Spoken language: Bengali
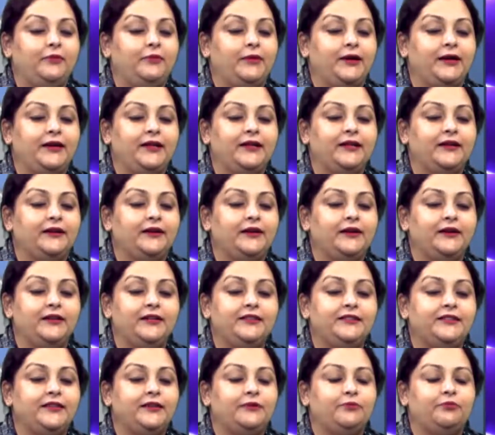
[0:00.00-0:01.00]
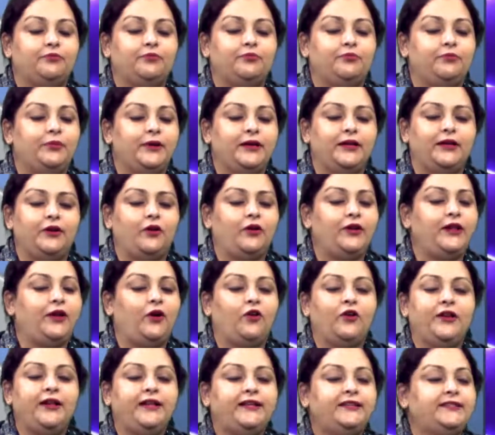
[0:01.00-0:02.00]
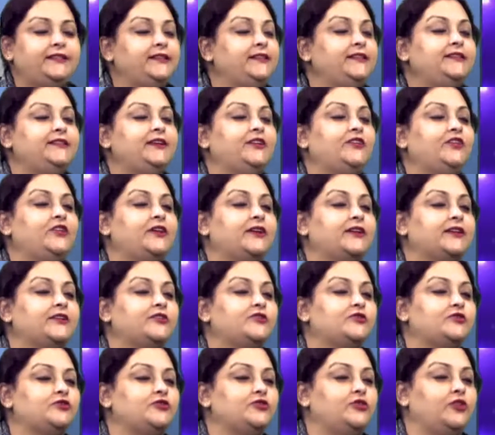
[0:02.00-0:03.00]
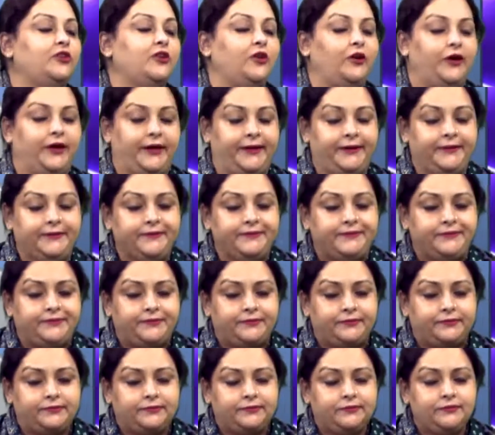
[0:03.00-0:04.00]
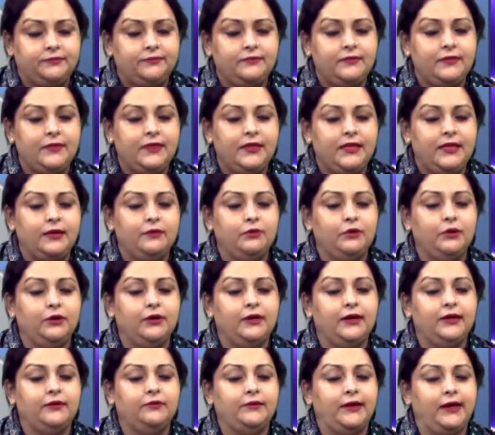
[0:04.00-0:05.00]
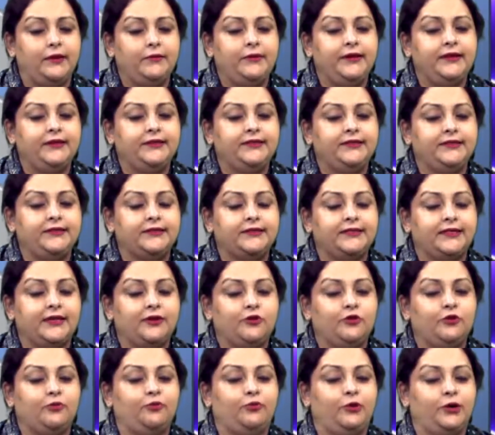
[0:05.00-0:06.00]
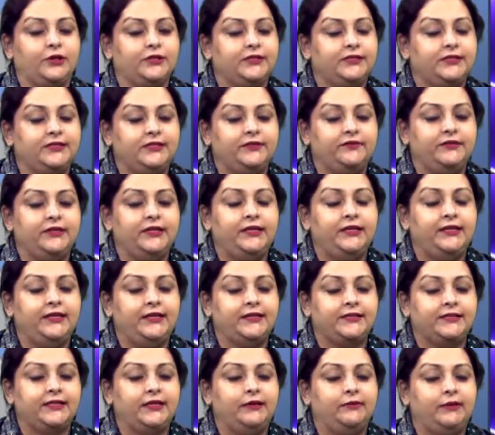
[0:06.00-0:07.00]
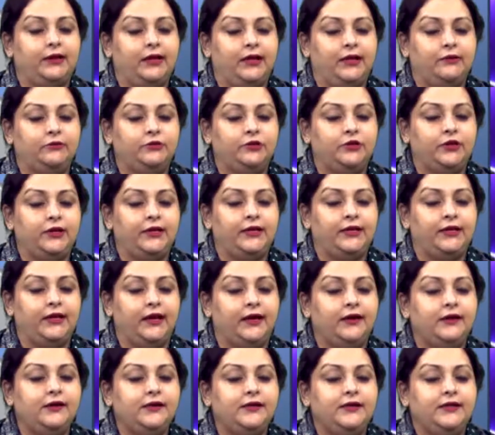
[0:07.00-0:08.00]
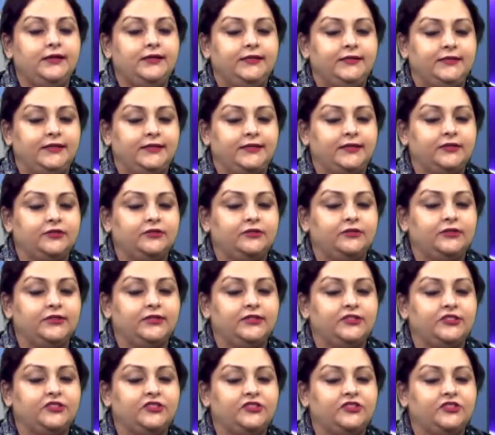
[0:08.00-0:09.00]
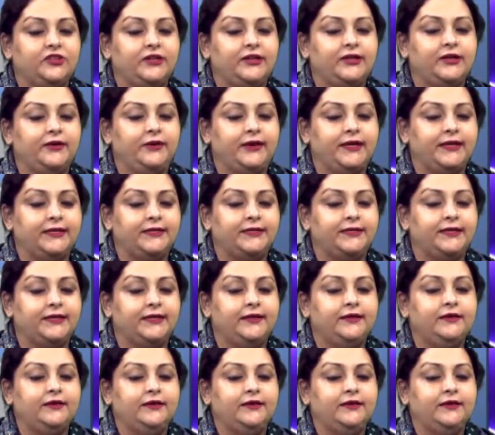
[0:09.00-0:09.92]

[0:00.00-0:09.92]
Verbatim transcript: মানে নিজের মানে অনেক অনেক চিন্তা করার একটা সুযোগ হয় এবং আমি এই জিনিসটাকে খুব পজিটিভলি নিয়েছিলাম আলহামদুলিল্লাহ যেটা তো নিশ্চয়ই হয়েছে